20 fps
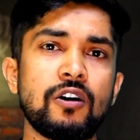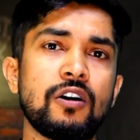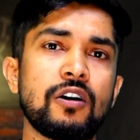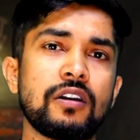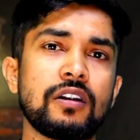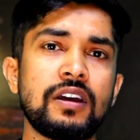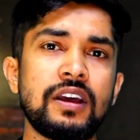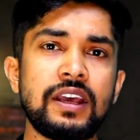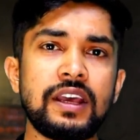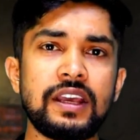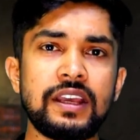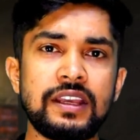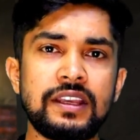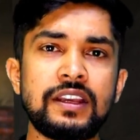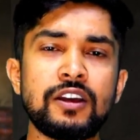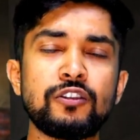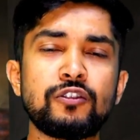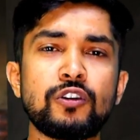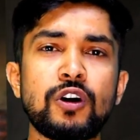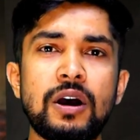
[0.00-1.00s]
और
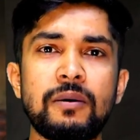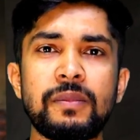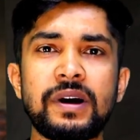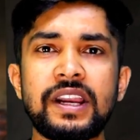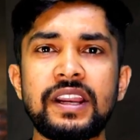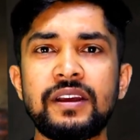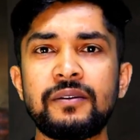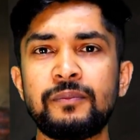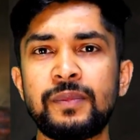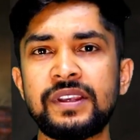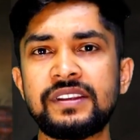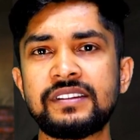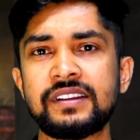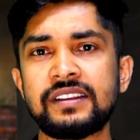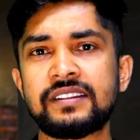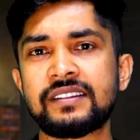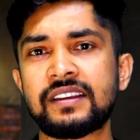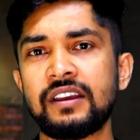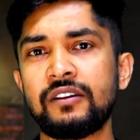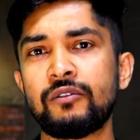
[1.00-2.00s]
ये जो हमारे
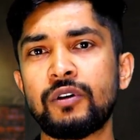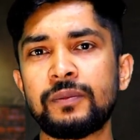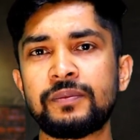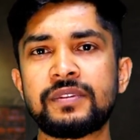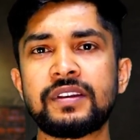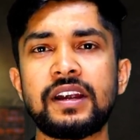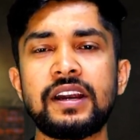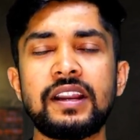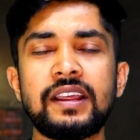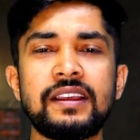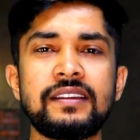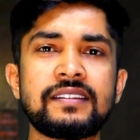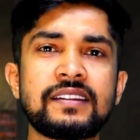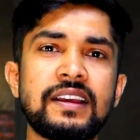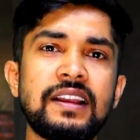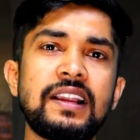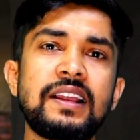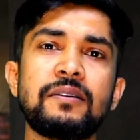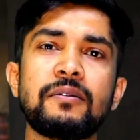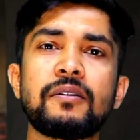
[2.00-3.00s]
बिजनेस की वेबसाइट है
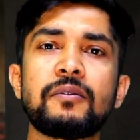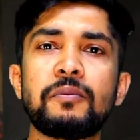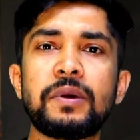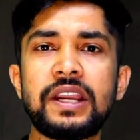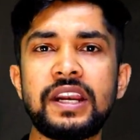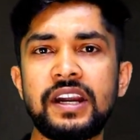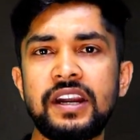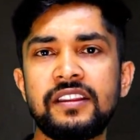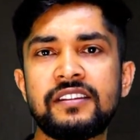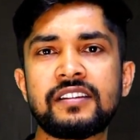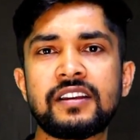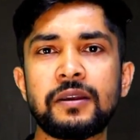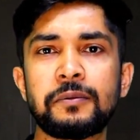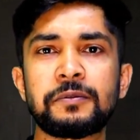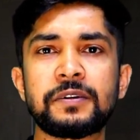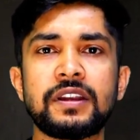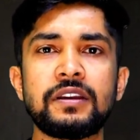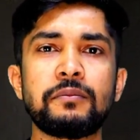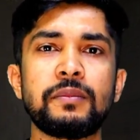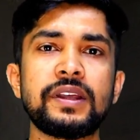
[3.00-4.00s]
इसकी लिंक मैंने
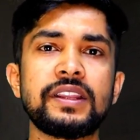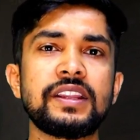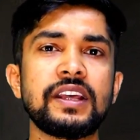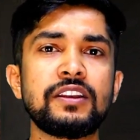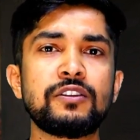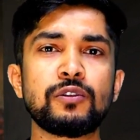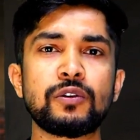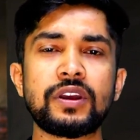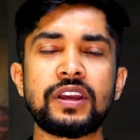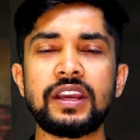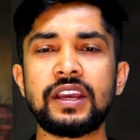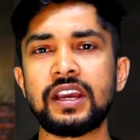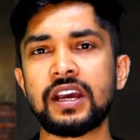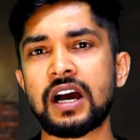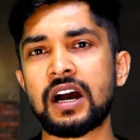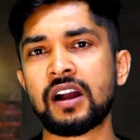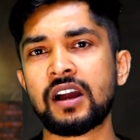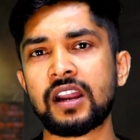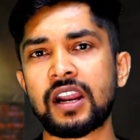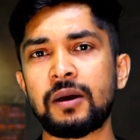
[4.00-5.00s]
डिस्क्रिप्शन में दे चुकी है
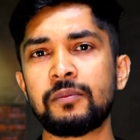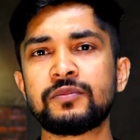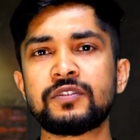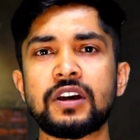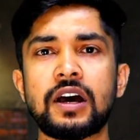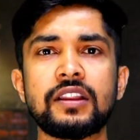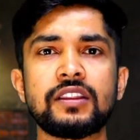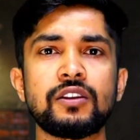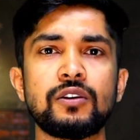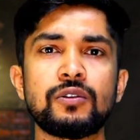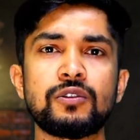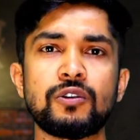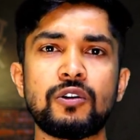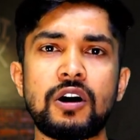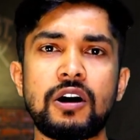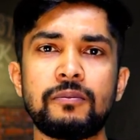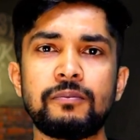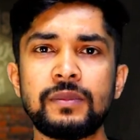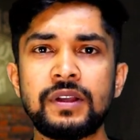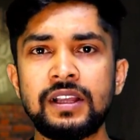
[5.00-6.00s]
अगर आप चाहते हो तो
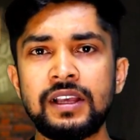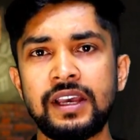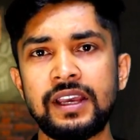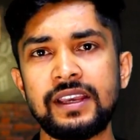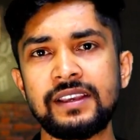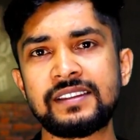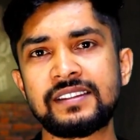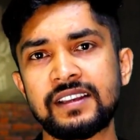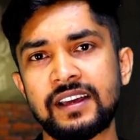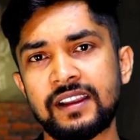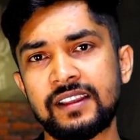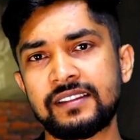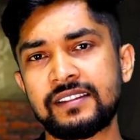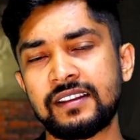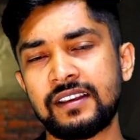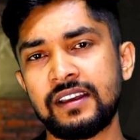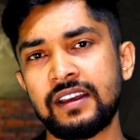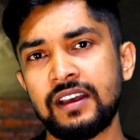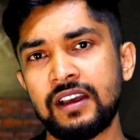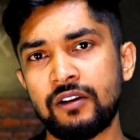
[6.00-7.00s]
आप इस तरह
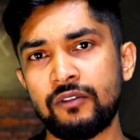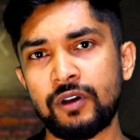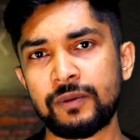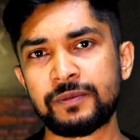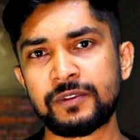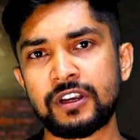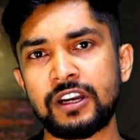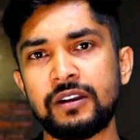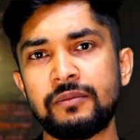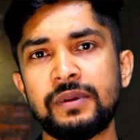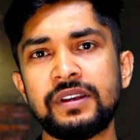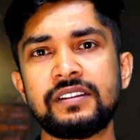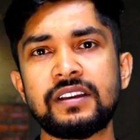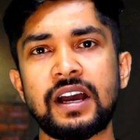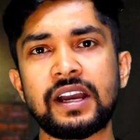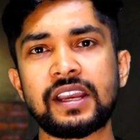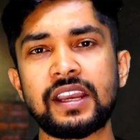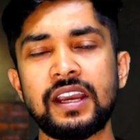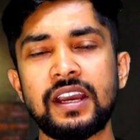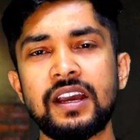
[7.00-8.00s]
से वेबसाइट में
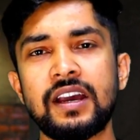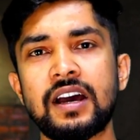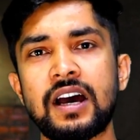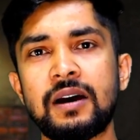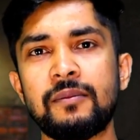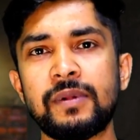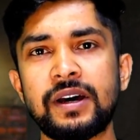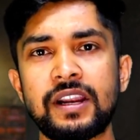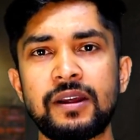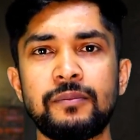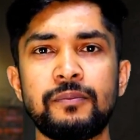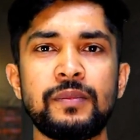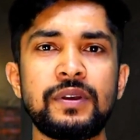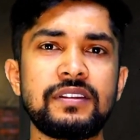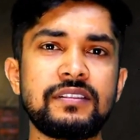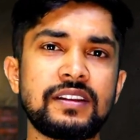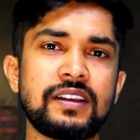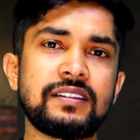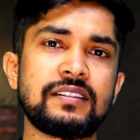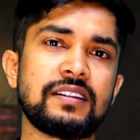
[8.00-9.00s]
जाके हमारा
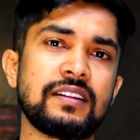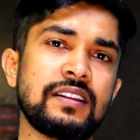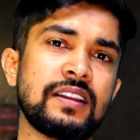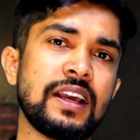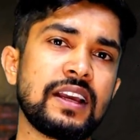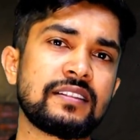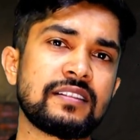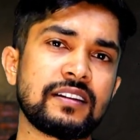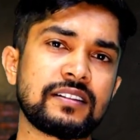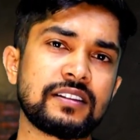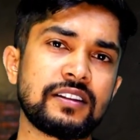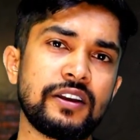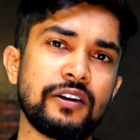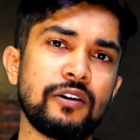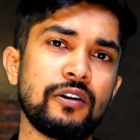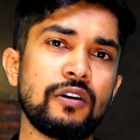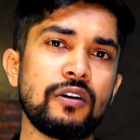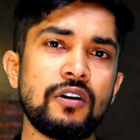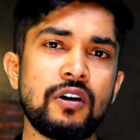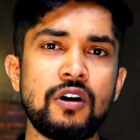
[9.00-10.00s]
बिजनेस देख सकते
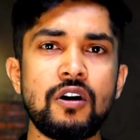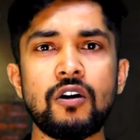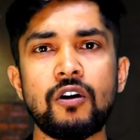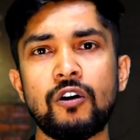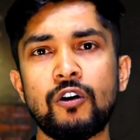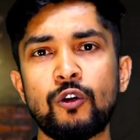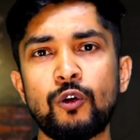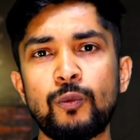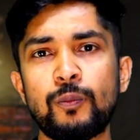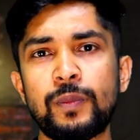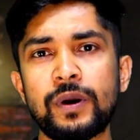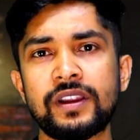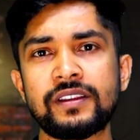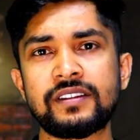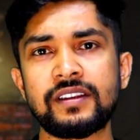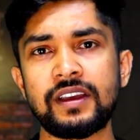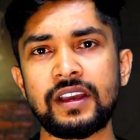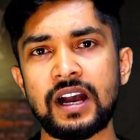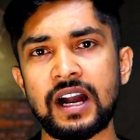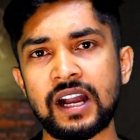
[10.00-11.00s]
हो और ऊपर
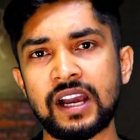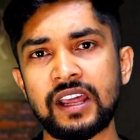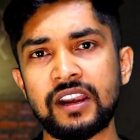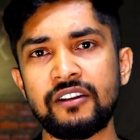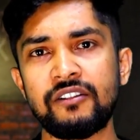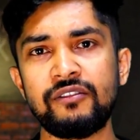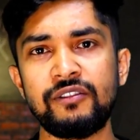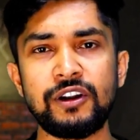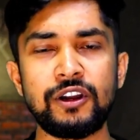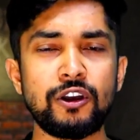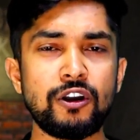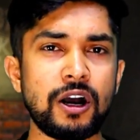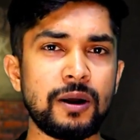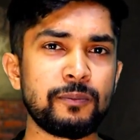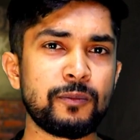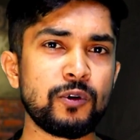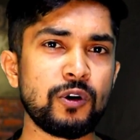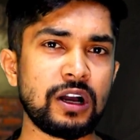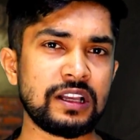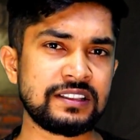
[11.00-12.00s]
से अगर ये वीडियो
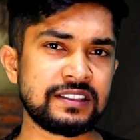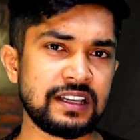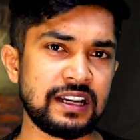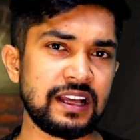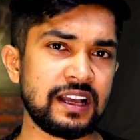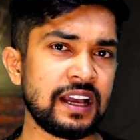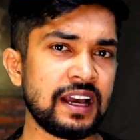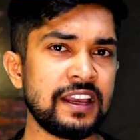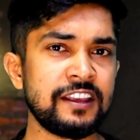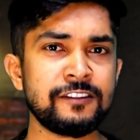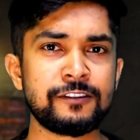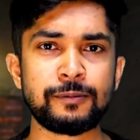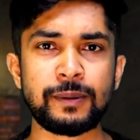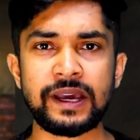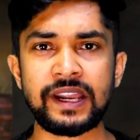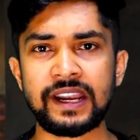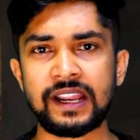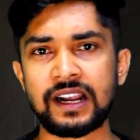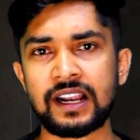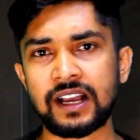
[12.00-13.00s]
आपको अच्छा लगा
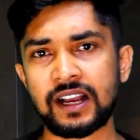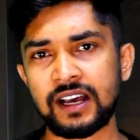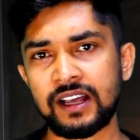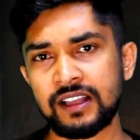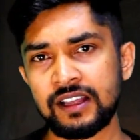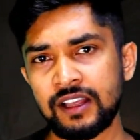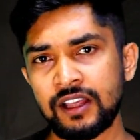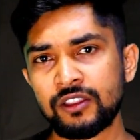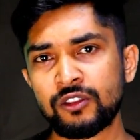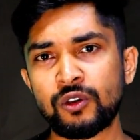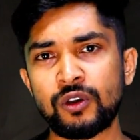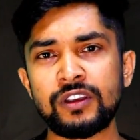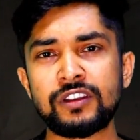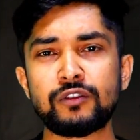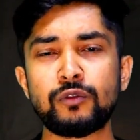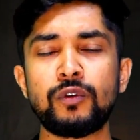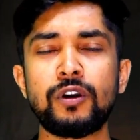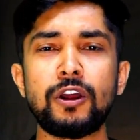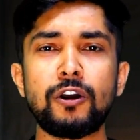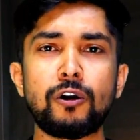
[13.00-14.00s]
इंस्पायरिंग लगा तो
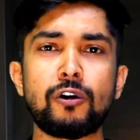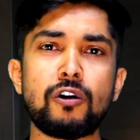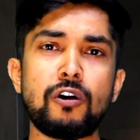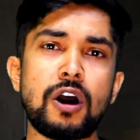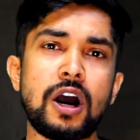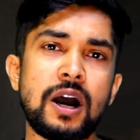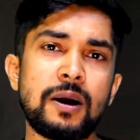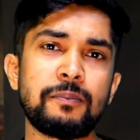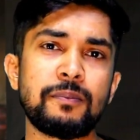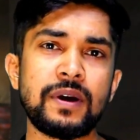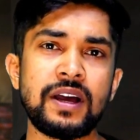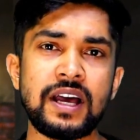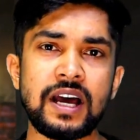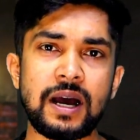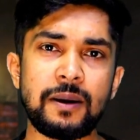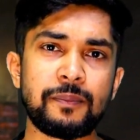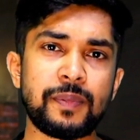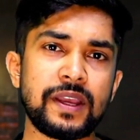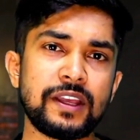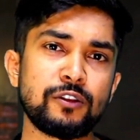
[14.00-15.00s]
इस वीडियो को आप
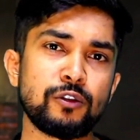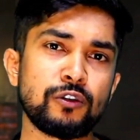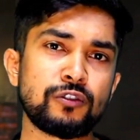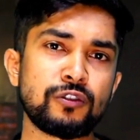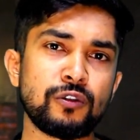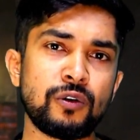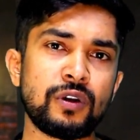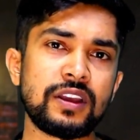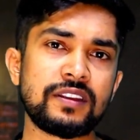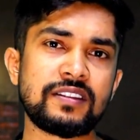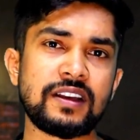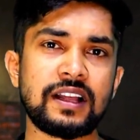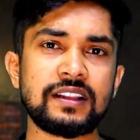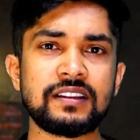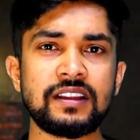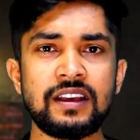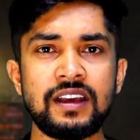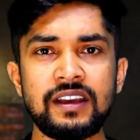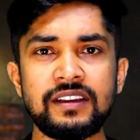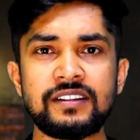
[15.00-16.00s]
आपके दोस्तों के
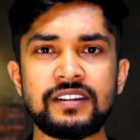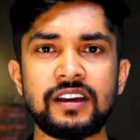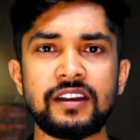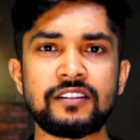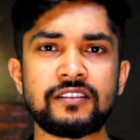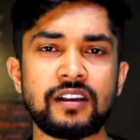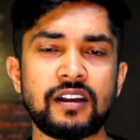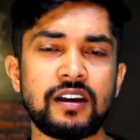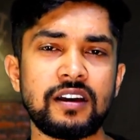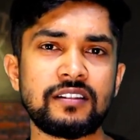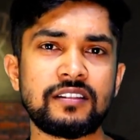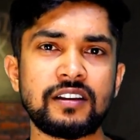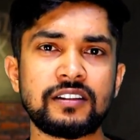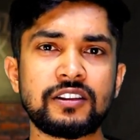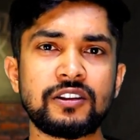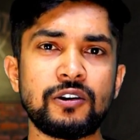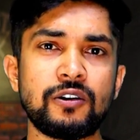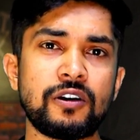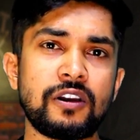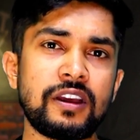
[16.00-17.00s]
साथ शेयर कर
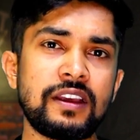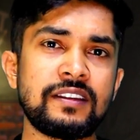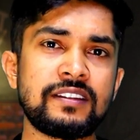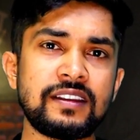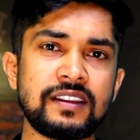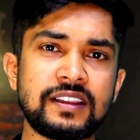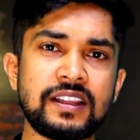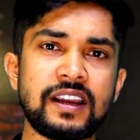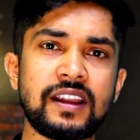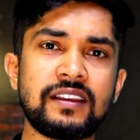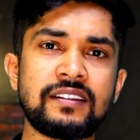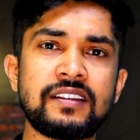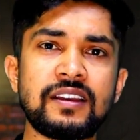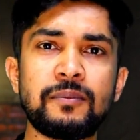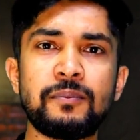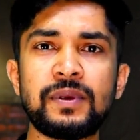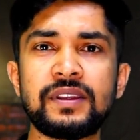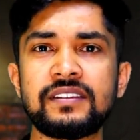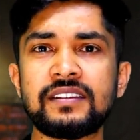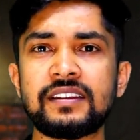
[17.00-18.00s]
सकते हो और इसी तरह
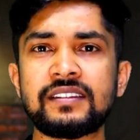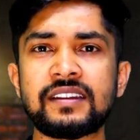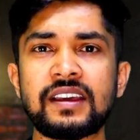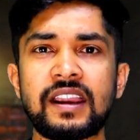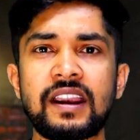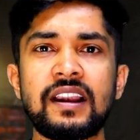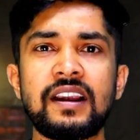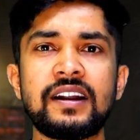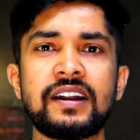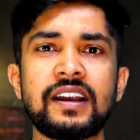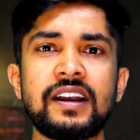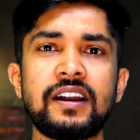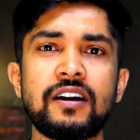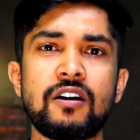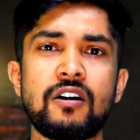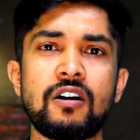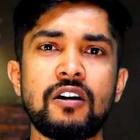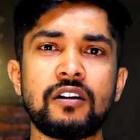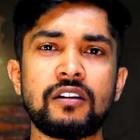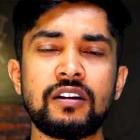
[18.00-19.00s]
से बिजनेस के
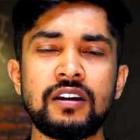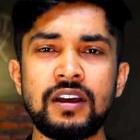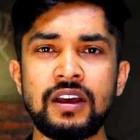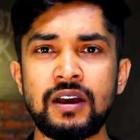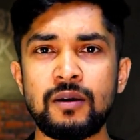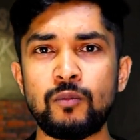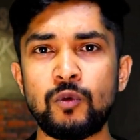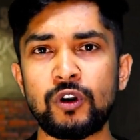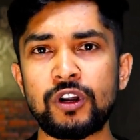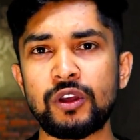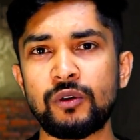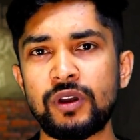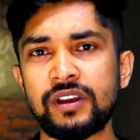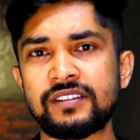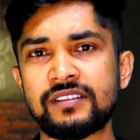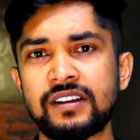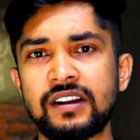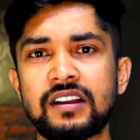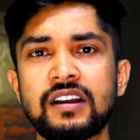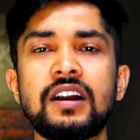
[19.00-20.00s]
रिलेटेड और
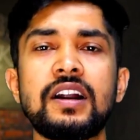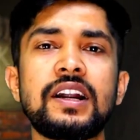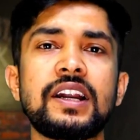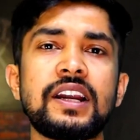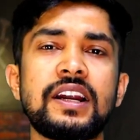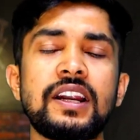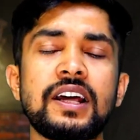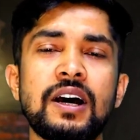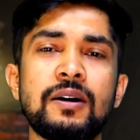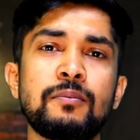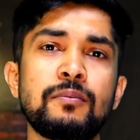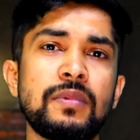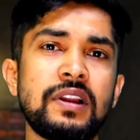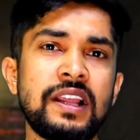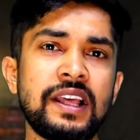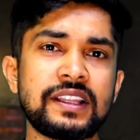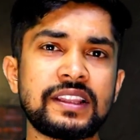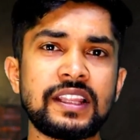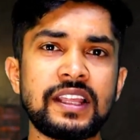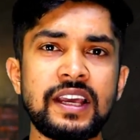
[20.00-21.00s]
मोटिवेशनल कंटेंट हम
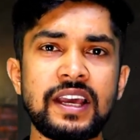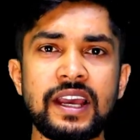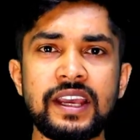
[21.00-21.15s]
लेते